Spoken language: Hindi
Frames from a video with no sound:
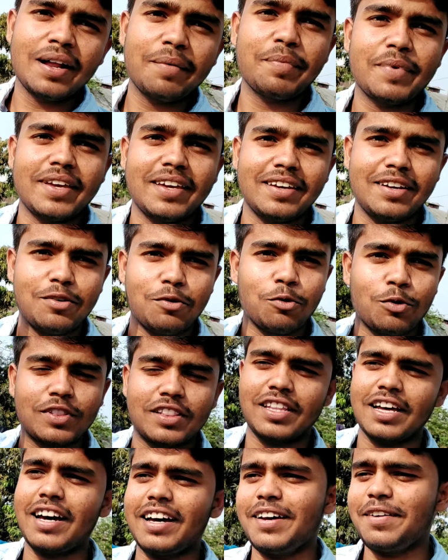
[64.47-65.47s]
पेड़ पे
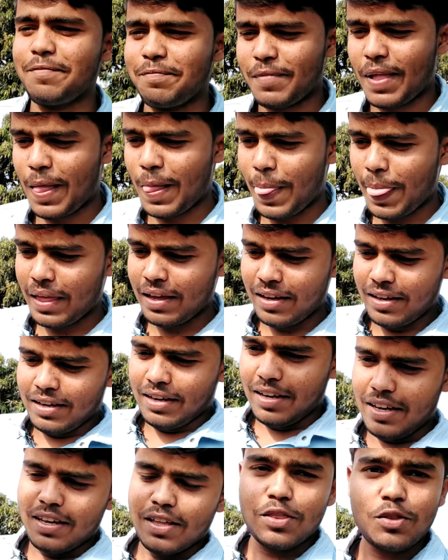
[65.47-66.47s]
उगता है
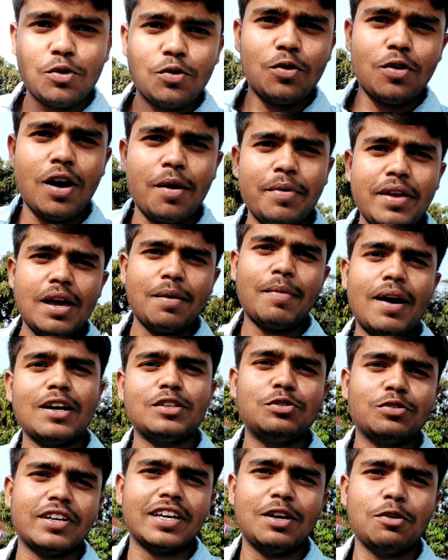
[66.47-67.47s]
तो अभी हम
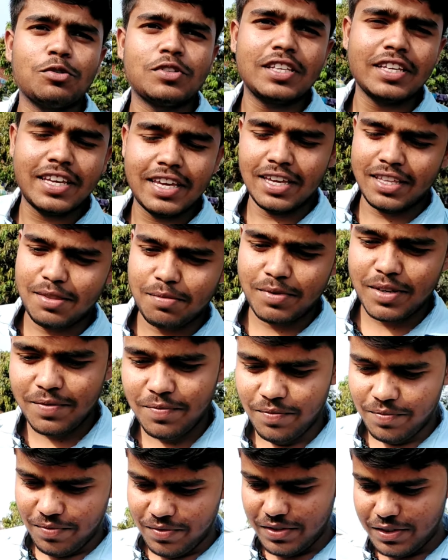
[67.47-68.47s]
आ चुके हैं उसी खेत
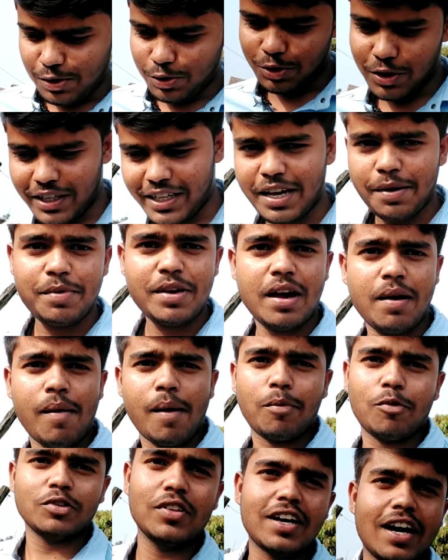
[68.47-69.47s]
में तो चलिए अभी
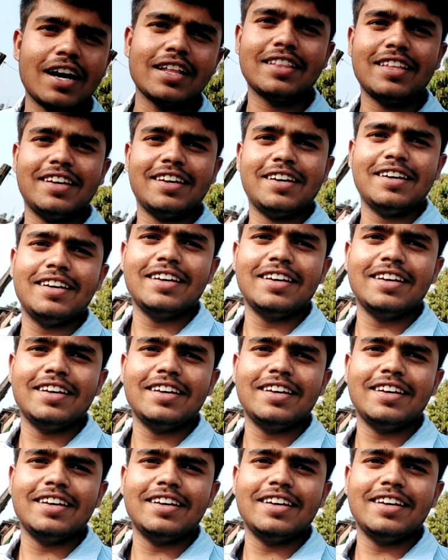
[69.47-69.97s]
हम आपको दिखाते